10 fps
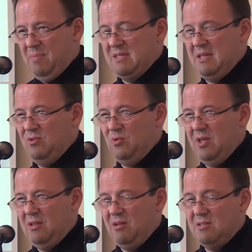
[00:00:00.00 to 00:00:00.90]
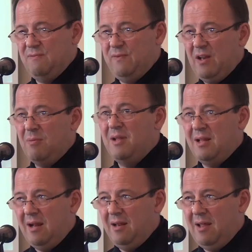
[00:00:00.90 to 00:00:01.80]
prezentuję, to jest
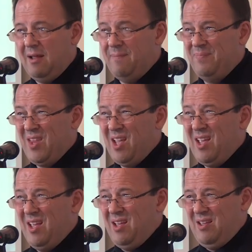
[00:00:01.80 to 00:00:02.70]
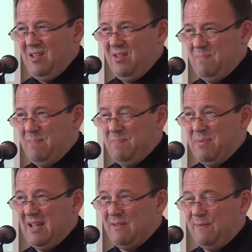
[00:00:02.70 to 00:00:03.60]
fenomenalna e,
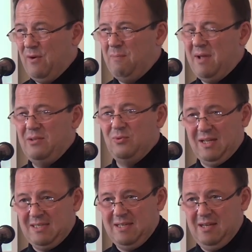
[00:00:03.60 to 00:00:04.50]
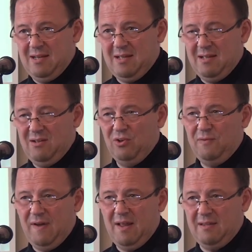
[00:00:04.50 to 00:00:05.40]
platforma edukacyjna,
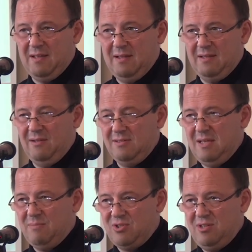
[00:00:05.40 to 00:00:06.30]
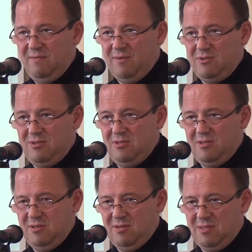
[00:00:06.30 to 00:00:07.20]
otwarta, dająca
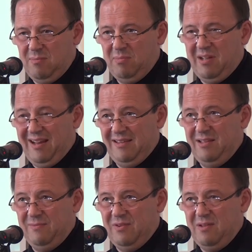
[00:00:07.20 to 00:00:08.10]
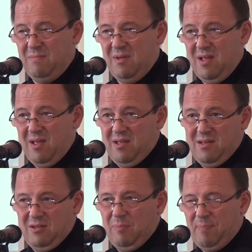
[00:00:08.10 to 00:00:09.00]
możliwość osobom kreatywnym
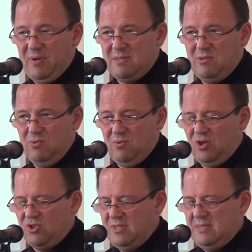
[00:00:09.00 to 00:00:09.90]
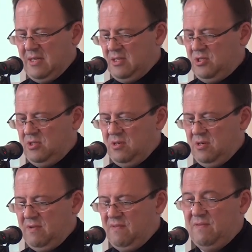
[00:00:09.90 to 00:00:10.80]
no po prostu korzystać e,
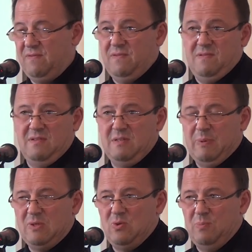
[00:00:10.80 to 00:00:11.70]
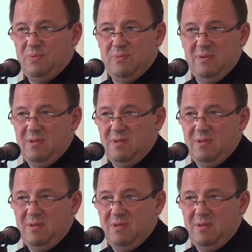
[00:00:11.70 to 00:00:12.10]
w sposób